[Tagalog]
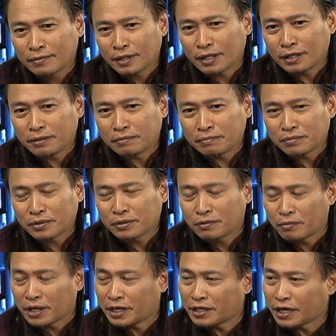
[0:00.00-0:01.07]
um,
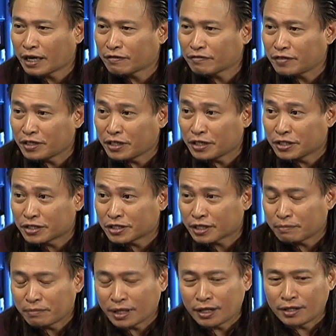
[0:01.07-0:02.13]
one and a half years
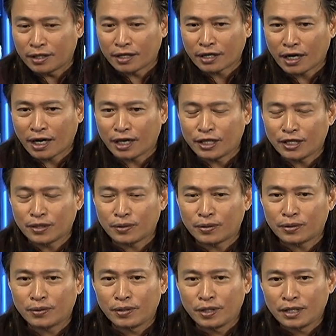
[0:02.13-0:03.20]
remaining,
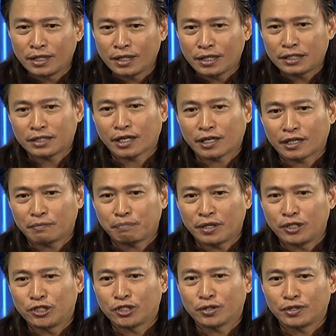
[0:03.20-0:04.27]
ayaw
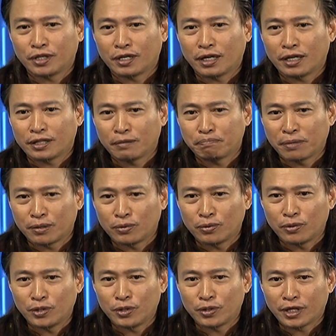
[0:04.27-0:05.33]
isakripisyo ng ating
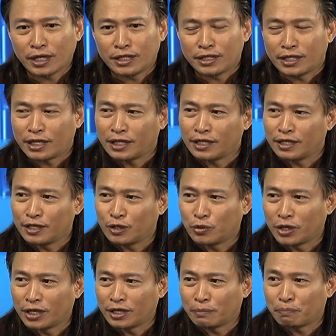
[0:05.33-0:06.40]
Pangulo yung kanya
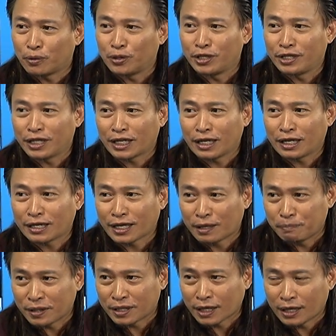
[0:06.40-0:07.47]
naiiwan na political
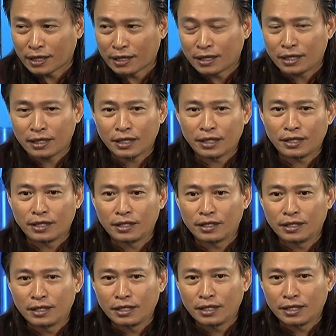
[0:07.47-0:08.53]
capital mm uh,
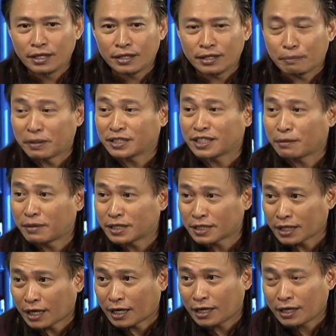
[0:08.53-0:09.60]
na
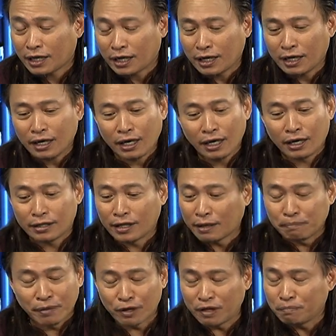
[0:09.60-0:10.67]
basta-basta. Ang
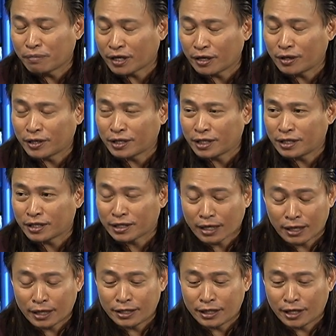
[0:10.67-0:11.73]
number one priority na
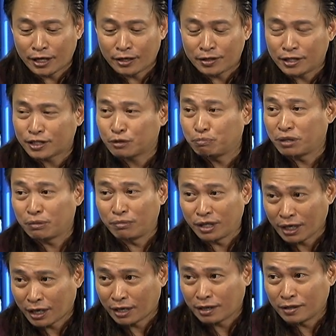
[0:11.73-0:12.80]
talaga niya ngayon is
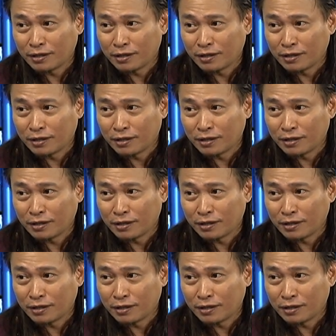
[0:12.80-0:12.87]
BBL.